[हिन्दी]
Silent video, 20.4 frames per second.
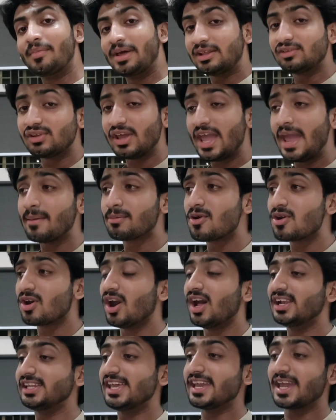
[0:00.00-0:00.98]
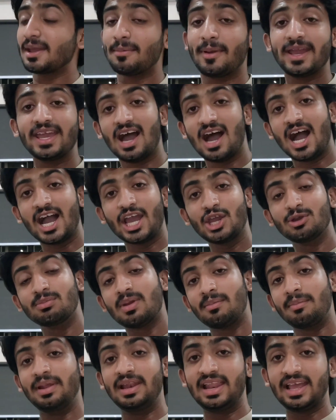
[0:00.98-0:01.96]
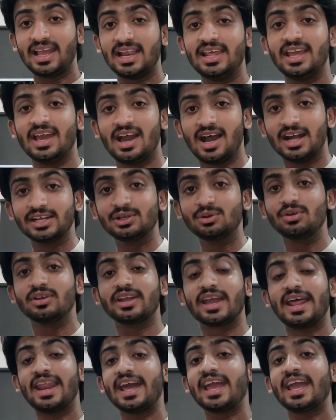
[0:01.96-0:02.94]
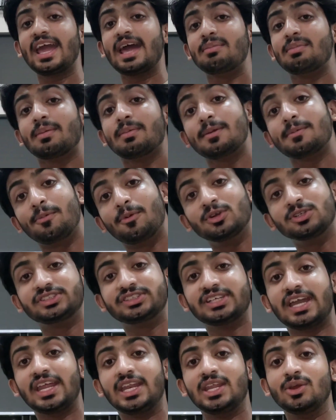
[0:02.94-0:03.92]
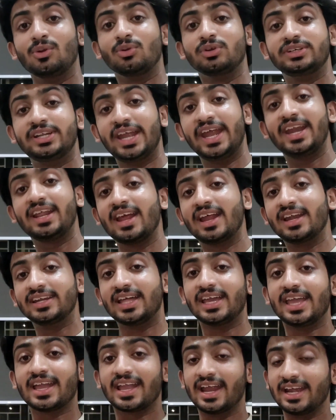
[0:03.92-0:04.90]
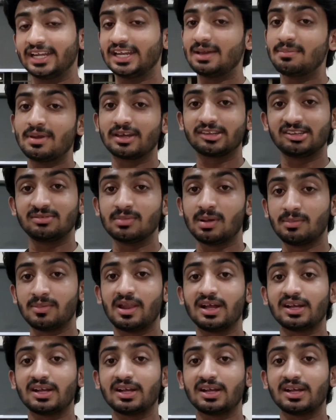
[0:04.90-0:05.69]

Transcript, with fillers: मैंने तो हेब को कॉल किया कि भाई आ गए मैं मिलने के लिए आ जाऊं कह रहा कि यार मैं अभी पहुंचा ही नहीं हूँ डेढ़ घंटा एक घंटा मैक्सिमम